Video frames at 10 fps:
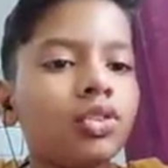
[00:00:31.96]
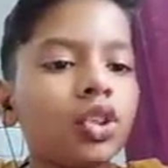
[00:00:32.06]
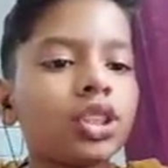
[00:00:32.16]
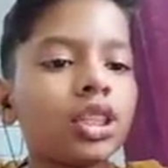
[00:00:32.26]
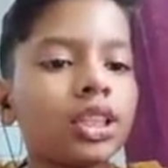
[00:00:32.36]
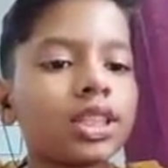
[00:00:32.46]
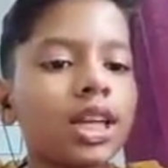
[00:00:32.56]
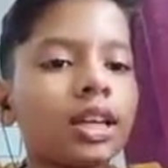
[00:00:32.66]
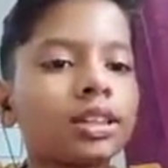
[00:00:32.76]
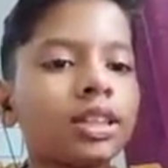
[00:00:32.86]
तो चलिए
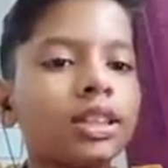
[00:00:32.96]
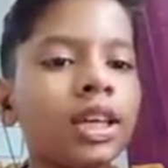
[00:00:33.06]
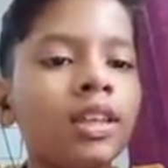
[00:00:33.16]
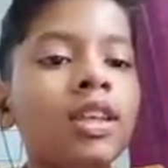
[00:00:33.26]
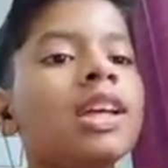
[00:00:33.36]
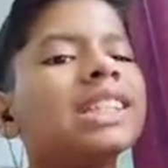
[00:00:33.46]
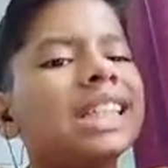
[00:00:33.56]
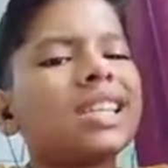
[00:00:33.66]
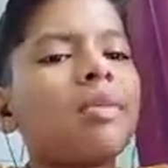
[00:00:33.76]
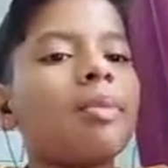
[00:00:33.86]
स्टार्ट करते हैं
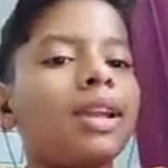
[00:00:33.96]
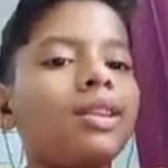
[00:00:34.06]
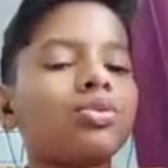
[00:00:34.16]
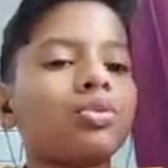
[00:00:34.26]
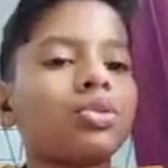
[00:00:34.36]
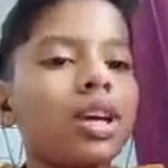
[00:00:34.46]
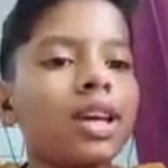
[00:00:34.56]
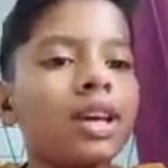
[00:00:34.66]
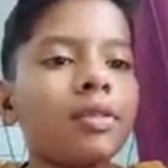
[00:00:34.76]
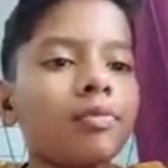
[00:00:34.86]
जैसा मैंने सोचा
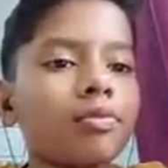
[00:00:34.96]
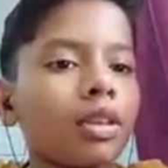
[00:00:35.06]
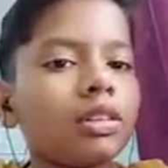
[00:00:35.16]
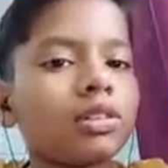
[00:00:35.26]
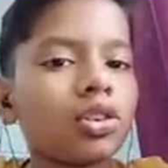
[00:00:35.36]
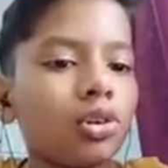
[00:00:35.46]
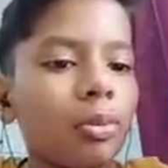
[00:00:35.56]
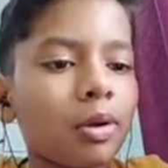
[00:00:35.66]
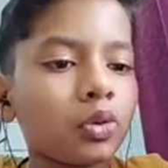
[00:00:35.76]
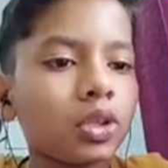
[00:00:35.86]
है छोड़ो
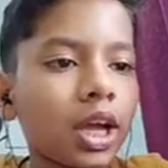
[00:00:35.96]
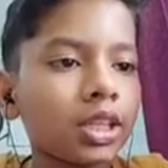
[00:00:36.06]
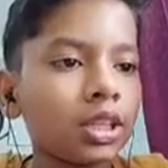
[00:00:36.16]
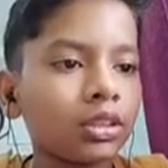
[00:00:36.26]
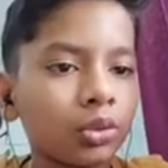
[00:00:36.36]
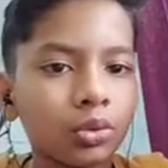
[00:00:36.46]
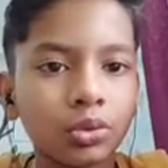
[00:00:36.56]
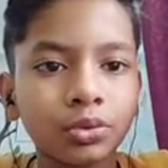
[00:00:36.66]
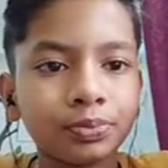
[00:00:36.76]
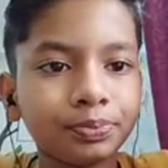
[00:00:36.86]
मैं आपको दिखाई देता हूँ रुको